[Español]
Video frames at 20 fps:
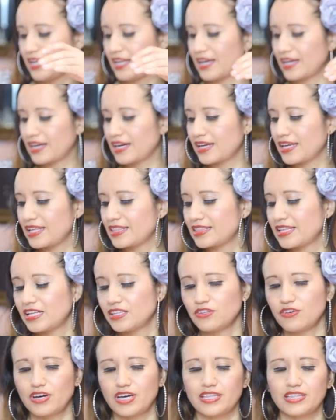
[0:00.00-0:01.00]
La
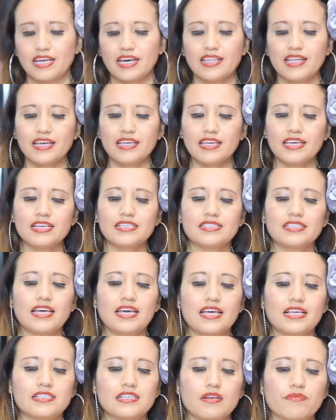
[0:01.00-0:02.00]
cajita no hay nada y
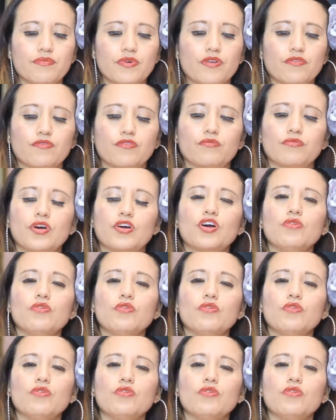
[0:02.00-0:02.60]
este es el perfume.